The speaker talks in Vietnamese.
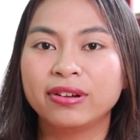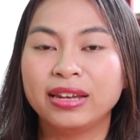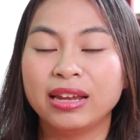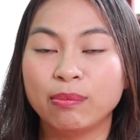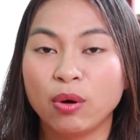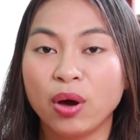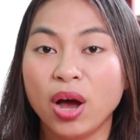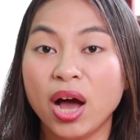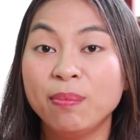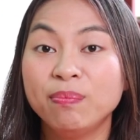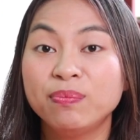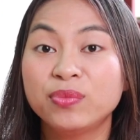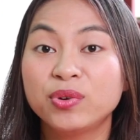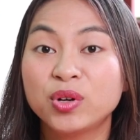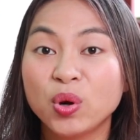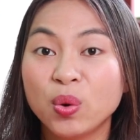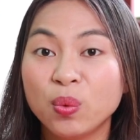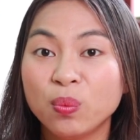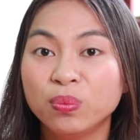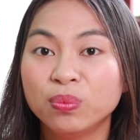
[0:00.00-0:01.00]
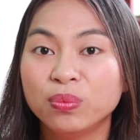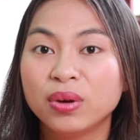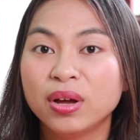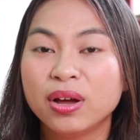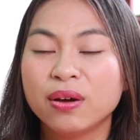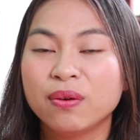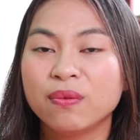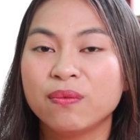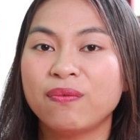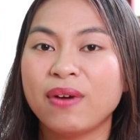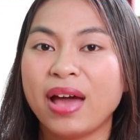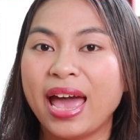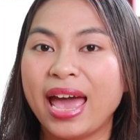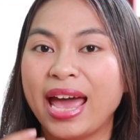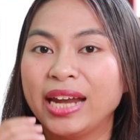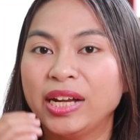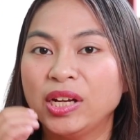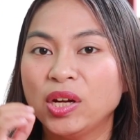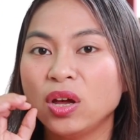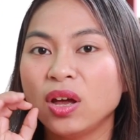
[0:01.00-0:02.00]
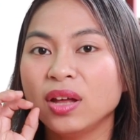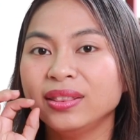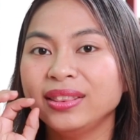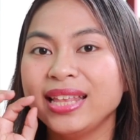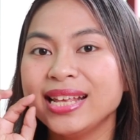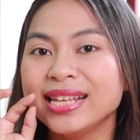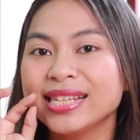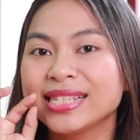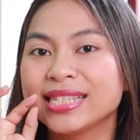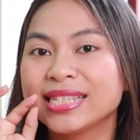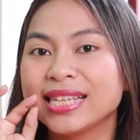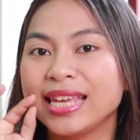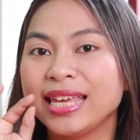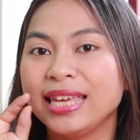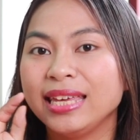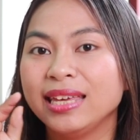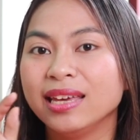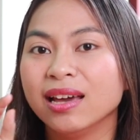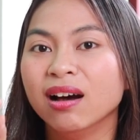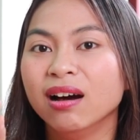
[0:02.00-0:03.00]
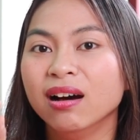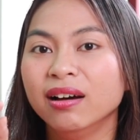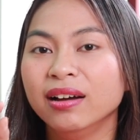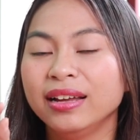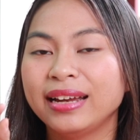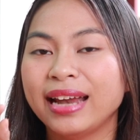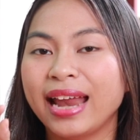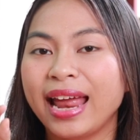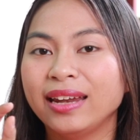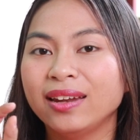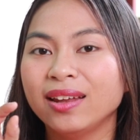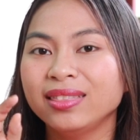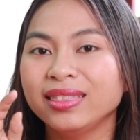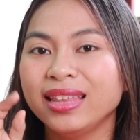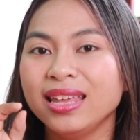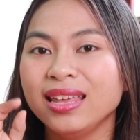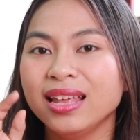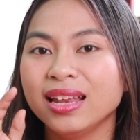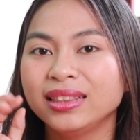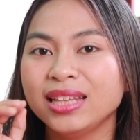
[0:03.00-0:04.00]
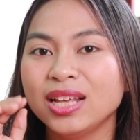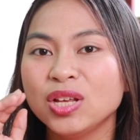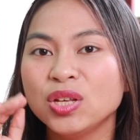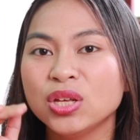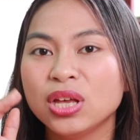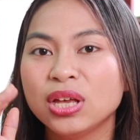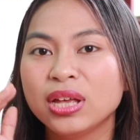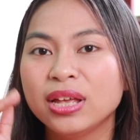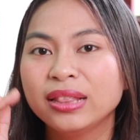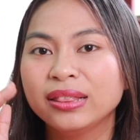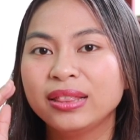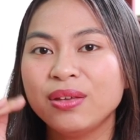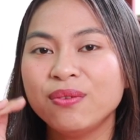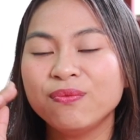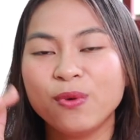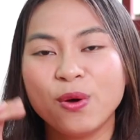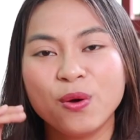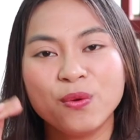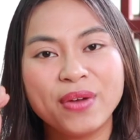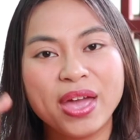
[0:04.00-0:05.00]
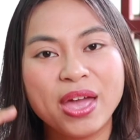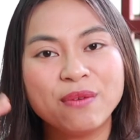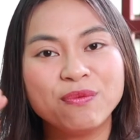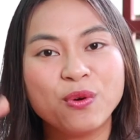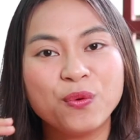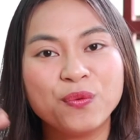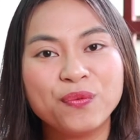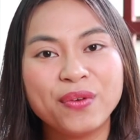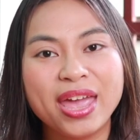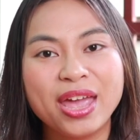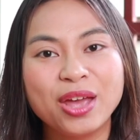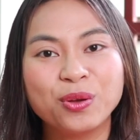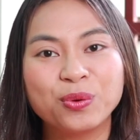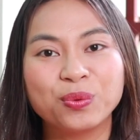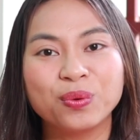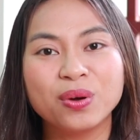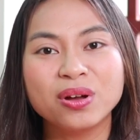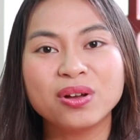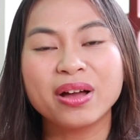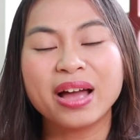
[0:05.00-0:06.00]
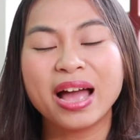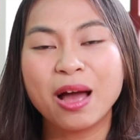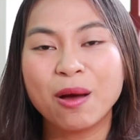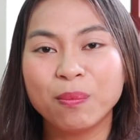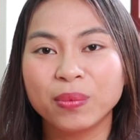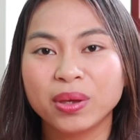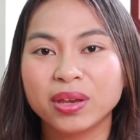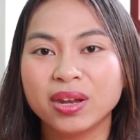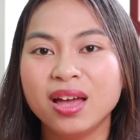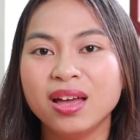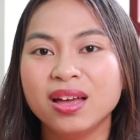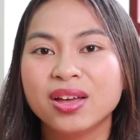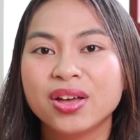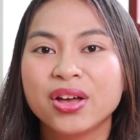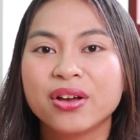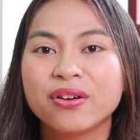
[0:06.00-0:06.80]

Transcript: là một âm rung và nó có tiếng xì hơi ra, nó tiếng là tiếng vo ve của con ong vậy đó.